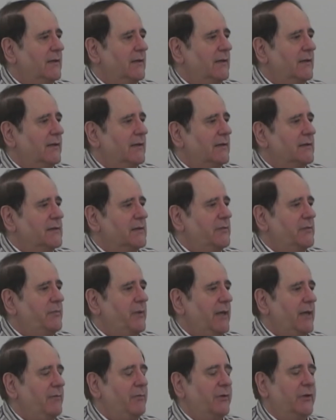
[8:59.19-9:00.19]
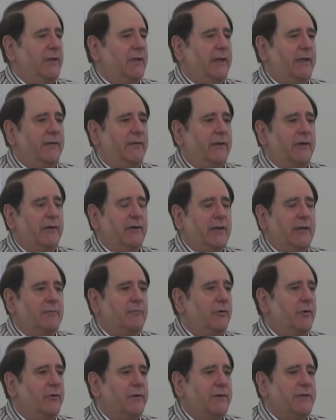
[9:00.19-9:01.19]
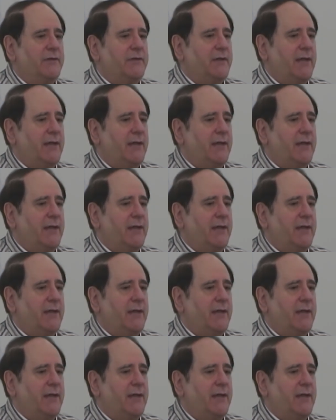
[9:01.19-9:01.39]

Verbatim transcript: люди до своего рождения?